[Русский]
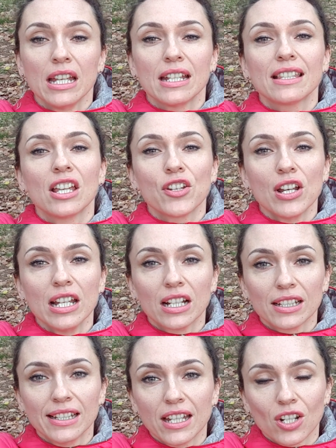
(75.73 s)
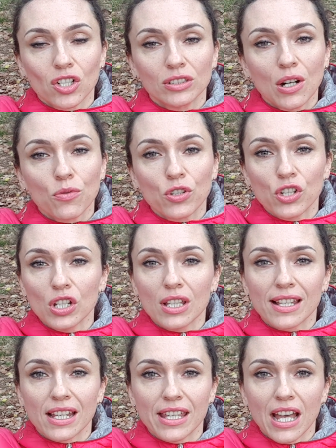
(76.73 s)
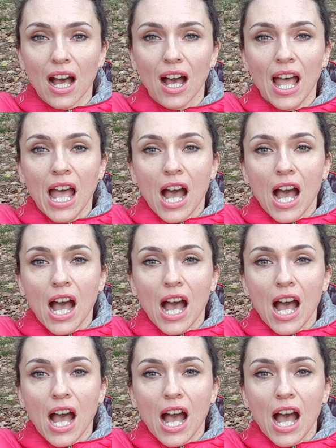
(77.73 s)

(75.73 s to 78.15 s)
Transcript: Изначально, когда я шла учиться, я